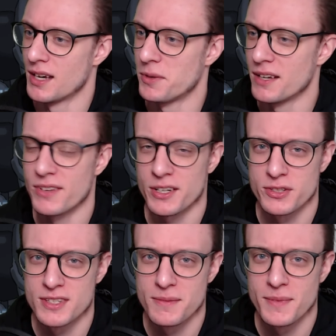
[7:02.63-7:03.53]
Aber der war
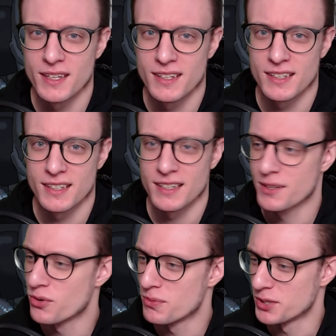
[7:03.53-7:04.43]
schon ziemlich äh,
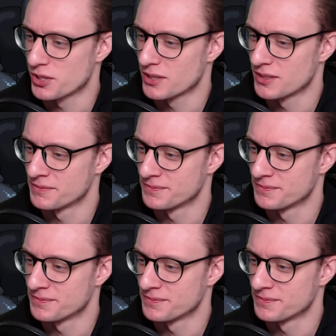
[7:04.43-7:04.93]
komisch.